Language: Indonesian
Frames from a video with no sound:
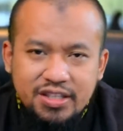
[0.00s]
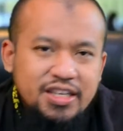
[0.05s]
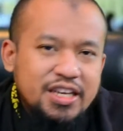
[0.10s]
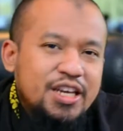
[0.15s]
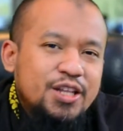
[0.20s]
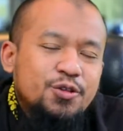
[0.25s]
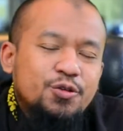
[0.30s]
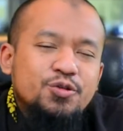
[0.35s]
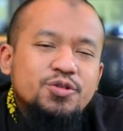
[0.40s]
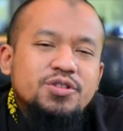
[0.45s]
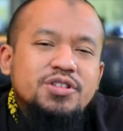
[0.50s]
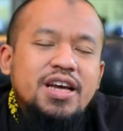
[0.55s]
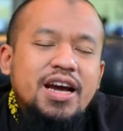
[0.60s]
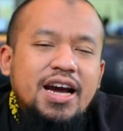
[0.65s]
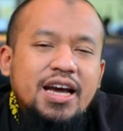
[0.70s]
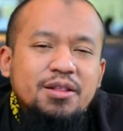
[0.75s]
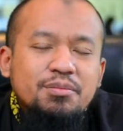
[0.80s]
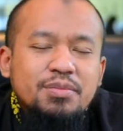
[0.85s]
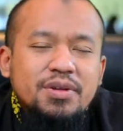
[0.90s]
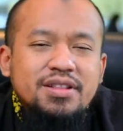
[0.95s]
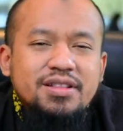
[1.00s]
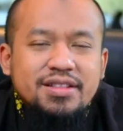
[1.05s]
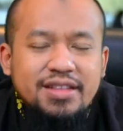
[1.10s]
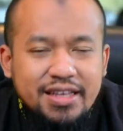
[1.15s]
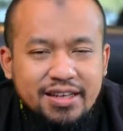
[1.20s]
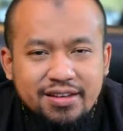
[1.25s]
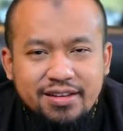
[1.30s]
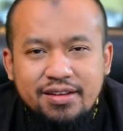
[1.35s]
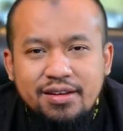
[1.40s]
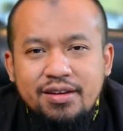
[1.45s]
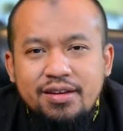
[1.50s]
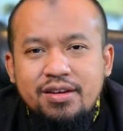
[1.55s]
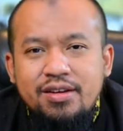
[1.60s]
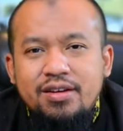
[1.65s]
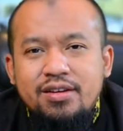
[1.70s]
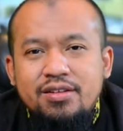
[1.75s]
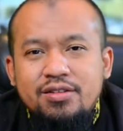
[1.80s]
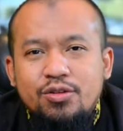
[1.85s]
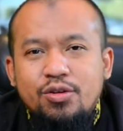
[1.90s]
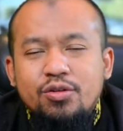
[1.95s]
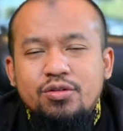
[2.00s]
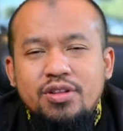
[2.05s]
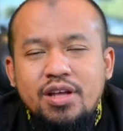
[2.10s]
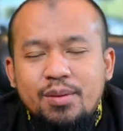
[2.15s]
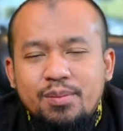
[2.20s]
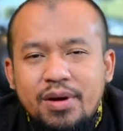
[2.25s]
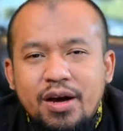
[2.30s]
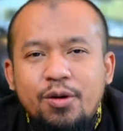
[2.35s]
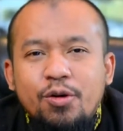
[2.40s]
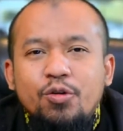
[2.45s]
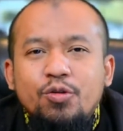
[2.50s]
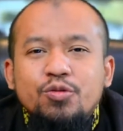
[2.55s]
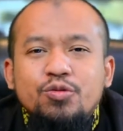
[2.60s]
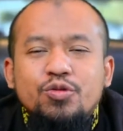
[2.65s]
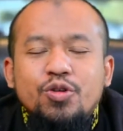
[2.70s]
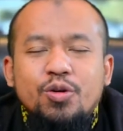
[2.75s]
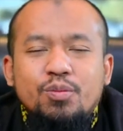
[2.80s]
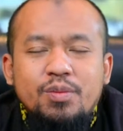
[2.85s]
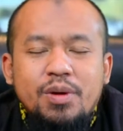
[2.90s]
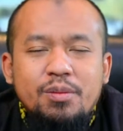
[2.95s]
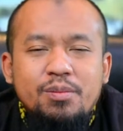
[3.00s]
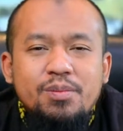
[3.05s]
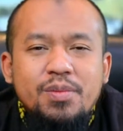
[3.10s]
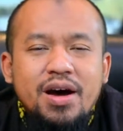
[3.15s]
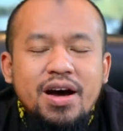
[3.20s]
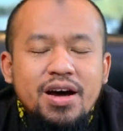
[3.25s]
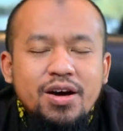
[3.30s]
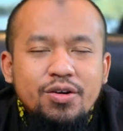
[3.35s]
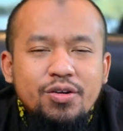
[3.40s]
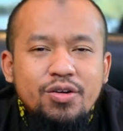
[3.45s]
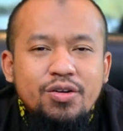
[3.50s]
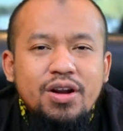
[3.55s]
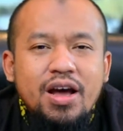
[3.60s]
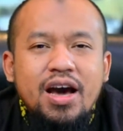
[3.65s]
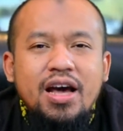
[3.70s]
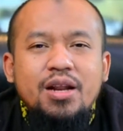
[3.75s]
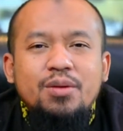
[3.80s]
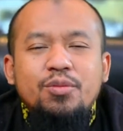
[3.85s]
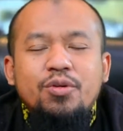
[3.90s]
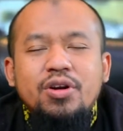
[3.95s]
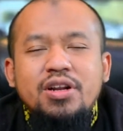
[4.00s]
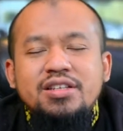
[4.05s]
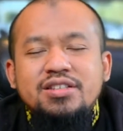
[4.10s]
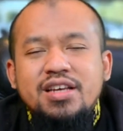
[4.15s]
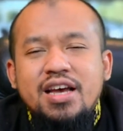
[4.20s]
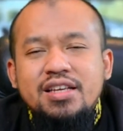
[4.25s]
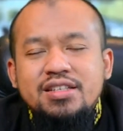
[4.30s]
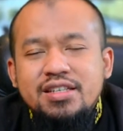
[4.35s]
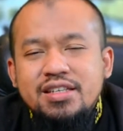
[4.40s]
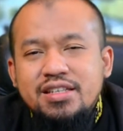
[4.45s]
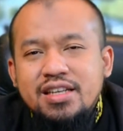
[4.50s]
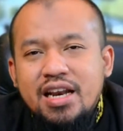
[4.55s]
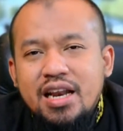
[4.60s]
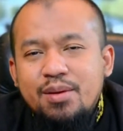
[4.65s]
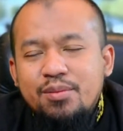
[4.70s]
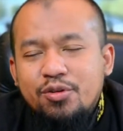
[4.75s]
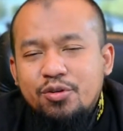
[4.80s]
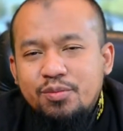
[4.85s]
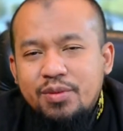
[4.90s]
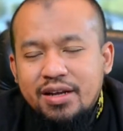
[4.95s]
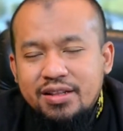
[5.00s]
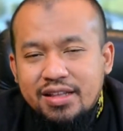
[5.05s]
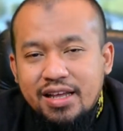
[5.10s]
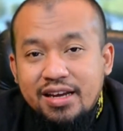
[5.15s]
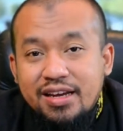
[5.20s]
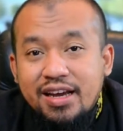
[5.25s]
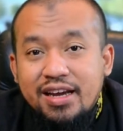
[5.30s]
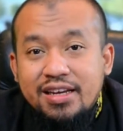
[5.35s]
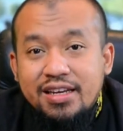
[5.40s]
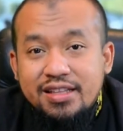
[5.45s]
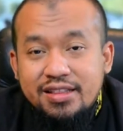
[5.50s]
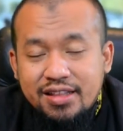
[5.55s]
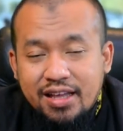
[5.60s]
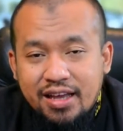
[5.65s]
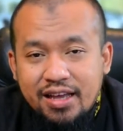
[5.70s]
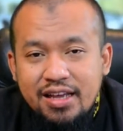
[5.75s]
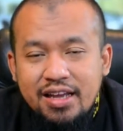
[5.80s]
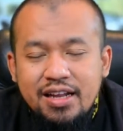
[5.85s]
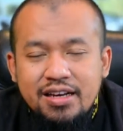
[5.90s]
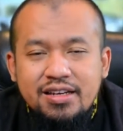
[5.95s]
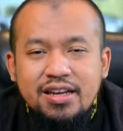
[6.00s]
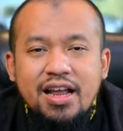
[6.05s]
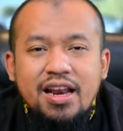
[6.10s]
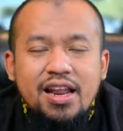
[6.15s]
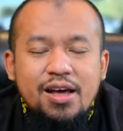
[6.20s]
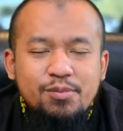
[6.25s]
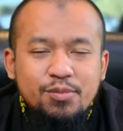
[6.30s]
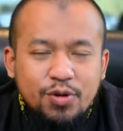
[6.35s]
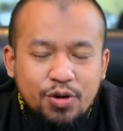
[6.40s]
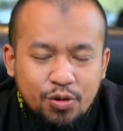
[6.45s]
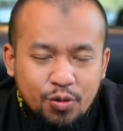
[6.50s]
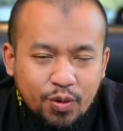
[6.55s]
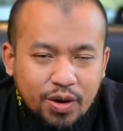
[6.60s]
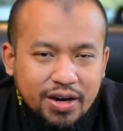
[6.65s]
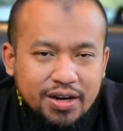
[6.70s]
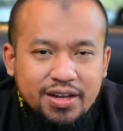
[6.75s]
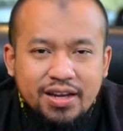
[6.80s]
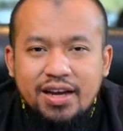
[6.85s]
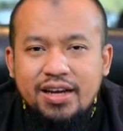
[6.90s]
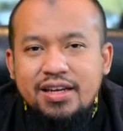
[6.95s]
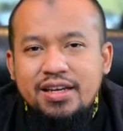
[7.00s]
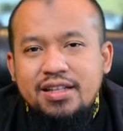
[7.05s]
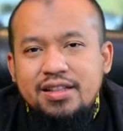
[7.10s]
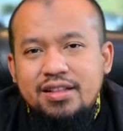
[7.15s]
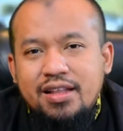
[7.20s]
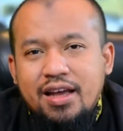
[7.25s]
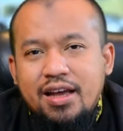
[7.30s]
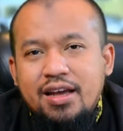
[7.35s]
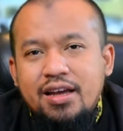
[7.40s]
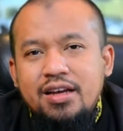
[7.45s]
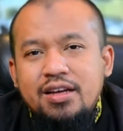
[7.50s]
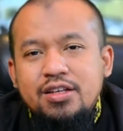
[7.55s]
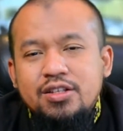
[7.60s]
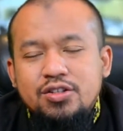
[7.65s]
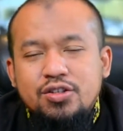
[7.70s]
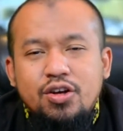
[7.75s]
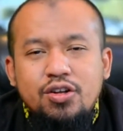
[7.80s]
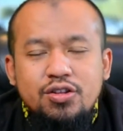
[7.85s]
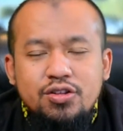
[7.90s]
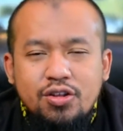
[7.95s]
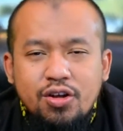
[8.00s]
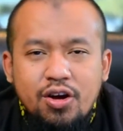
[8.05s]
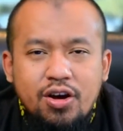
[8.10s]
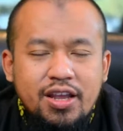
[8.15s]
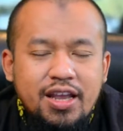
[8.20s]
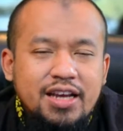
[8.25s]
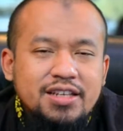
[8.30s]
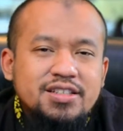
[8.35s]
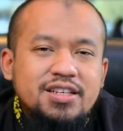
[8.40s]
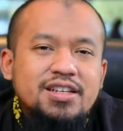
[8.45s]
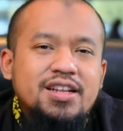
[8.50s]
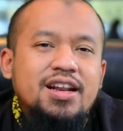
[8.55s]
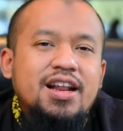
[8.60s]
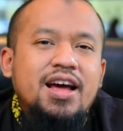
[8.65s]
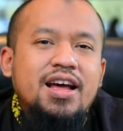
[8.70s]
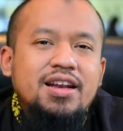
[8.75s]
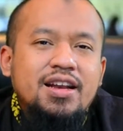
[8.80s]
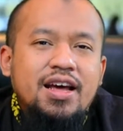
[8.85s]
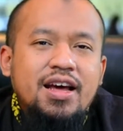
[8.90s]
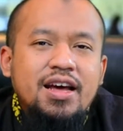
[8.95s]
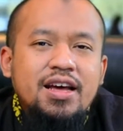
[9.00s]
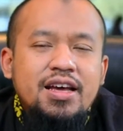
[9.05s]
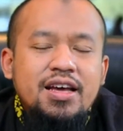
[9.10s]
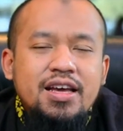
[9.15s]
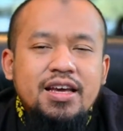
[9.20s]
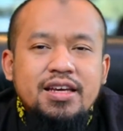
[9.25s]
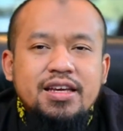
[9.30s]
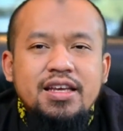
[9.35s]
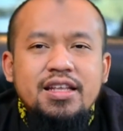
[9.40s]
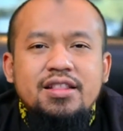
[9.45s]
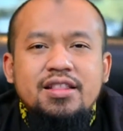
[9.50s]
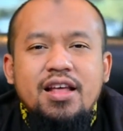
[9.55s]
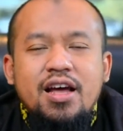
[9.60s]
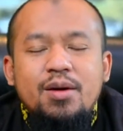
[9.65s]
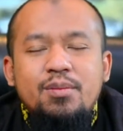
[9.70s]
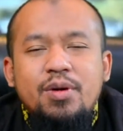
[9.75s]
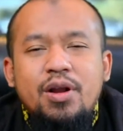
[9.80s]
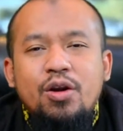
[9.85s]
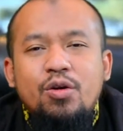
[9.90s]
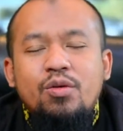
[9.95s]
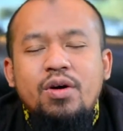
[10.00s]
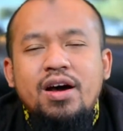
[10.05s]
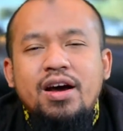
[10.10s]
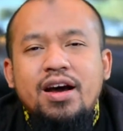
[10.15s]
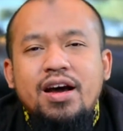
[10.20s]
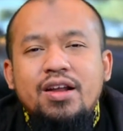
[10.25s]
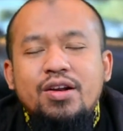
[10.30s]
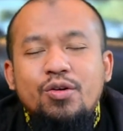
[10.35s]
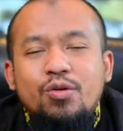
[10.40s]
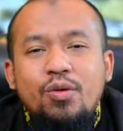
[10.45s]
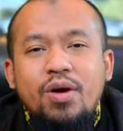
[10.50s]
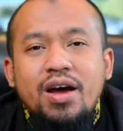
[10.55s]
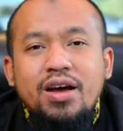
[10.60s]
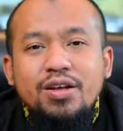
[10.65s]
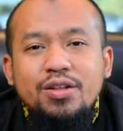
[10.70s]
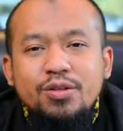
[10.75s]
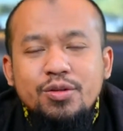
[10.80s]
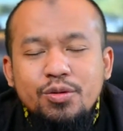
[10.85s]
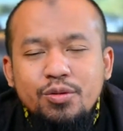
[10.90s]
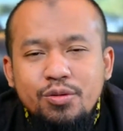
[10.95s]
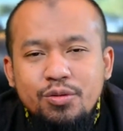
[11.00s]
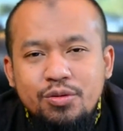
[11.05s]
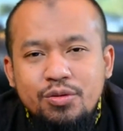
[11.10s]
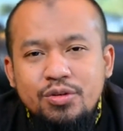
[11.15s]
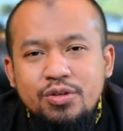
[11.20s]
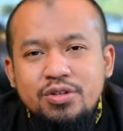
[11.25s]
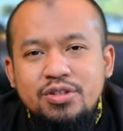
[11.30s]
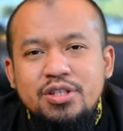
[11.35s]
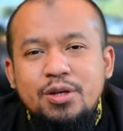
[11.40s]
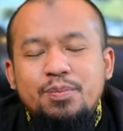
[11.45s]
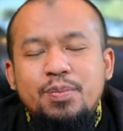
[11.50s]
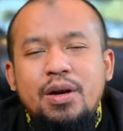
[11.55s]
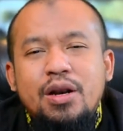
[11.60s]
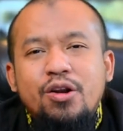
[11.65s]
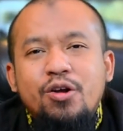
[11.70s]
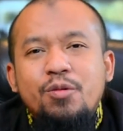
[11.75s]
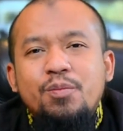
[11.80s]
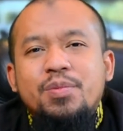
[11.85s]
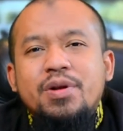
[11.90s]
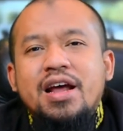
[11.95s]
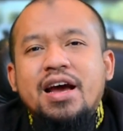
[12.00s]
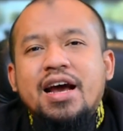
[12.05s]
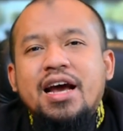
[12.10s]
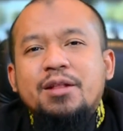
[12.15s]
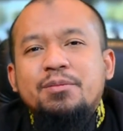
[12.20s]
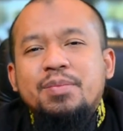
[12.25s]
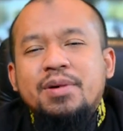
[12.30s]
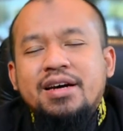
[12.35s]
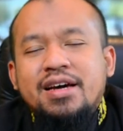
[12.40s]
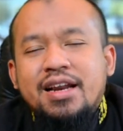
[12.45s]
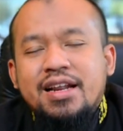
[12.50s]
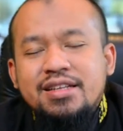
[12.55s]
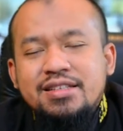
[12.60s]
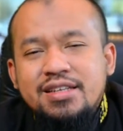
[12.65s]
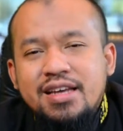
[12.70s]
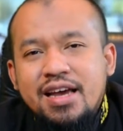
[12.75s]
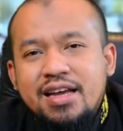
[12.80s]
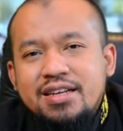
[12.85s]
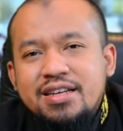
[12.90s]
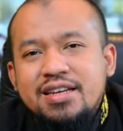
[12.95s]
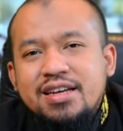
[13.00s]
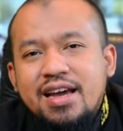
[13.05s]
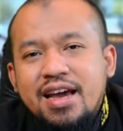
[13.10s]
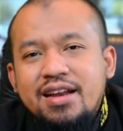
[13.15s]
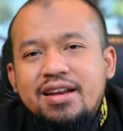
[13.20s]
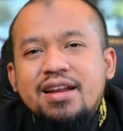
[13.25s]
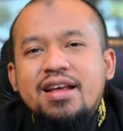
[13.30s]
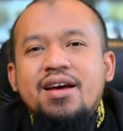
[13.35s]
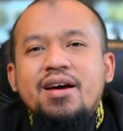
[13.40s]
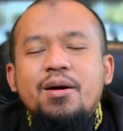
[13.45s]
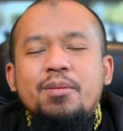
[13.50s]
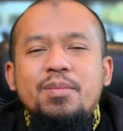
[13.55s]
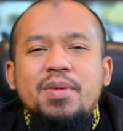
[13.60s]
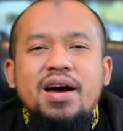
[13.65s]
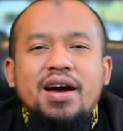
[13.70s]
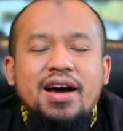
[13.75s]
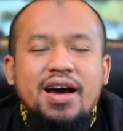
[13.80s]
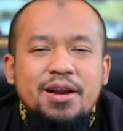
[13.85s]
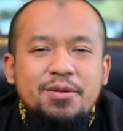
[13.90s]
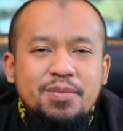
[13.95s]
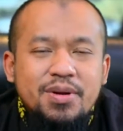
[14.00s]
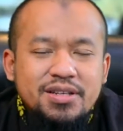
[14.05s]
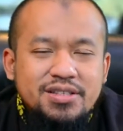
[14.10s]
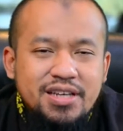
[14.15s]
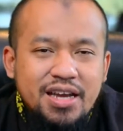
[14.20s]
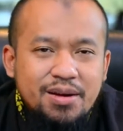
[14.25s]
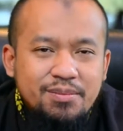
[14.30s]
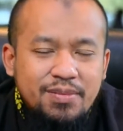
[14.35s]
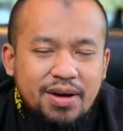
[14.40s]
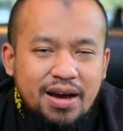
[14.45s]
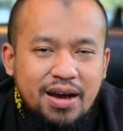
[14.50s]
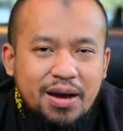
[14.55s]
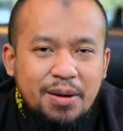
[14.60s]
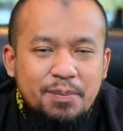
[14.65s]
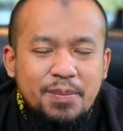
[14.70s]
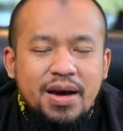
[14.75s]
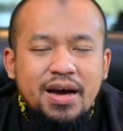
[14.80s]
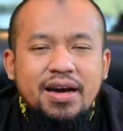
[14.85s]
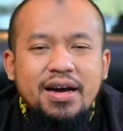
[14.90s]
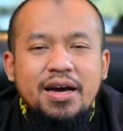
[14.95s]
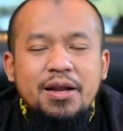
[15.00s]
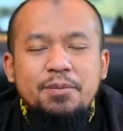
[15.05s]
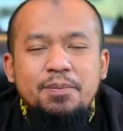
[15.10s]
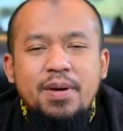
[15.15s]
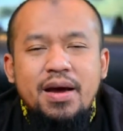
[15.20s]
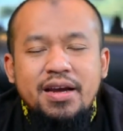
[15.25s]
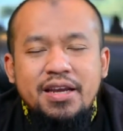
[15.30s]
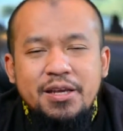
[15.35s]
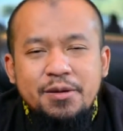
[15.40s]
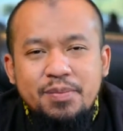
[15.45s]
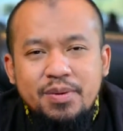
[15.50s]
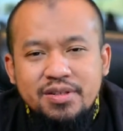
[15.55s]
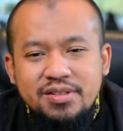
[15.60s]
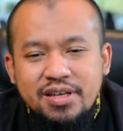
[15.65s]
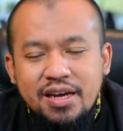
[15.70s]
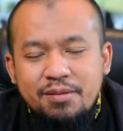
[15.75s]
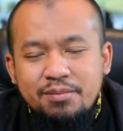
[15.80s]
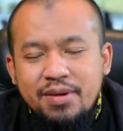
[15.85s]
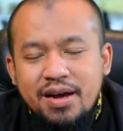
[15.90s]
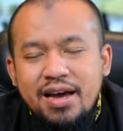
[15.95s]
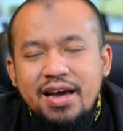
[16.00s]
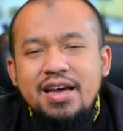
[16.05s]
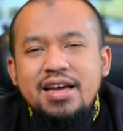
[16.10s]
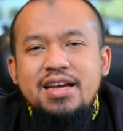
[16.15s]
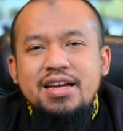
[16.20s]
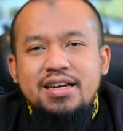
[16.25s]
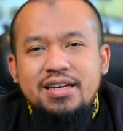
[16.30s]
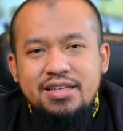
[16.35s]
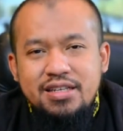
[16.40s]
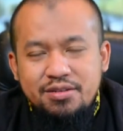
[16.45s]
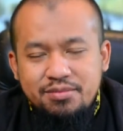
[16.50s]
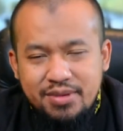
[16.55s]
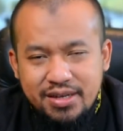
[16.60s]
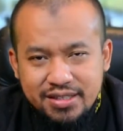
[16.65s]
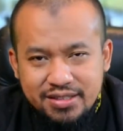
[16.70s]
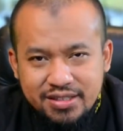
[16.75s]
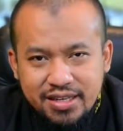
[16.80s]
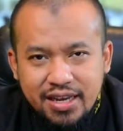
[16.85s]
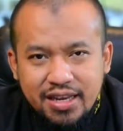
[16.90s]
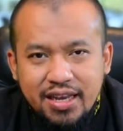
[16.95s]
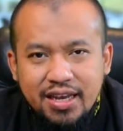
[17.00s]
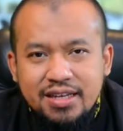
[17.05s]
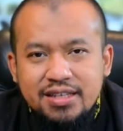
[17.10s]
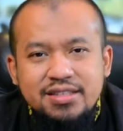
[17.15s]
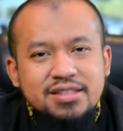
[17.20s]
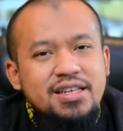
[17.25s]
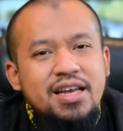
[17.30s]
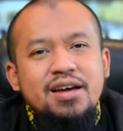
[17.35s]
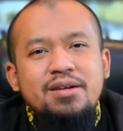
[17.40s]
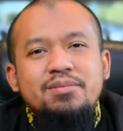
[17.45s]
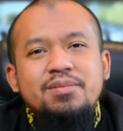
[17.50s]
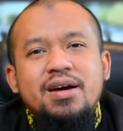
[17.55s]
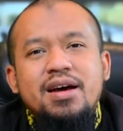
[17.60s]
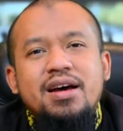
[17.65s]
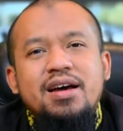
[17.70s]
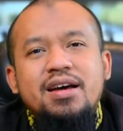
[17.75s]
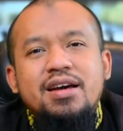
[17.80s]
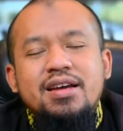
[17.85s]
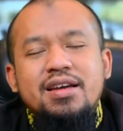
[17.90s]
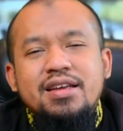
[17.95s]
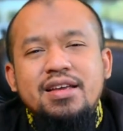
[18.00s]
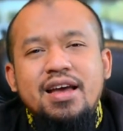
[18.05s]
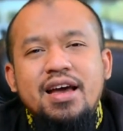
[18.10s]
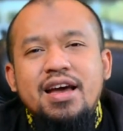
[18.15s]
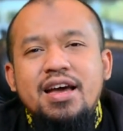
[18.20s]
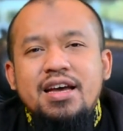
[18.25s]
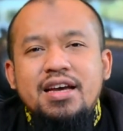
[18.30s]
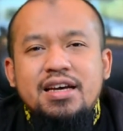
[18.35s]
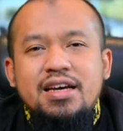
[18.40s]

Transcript: itu sangat penting terutama untuk membangun harmonisasi dalam rumah tangga kita, dalam keluarga kita. Contoh yang sederhana, kita meluangkan waktu sebelum berangkat bekerja dengan makan bersama, makan pagi bersama di meja yang sama ya,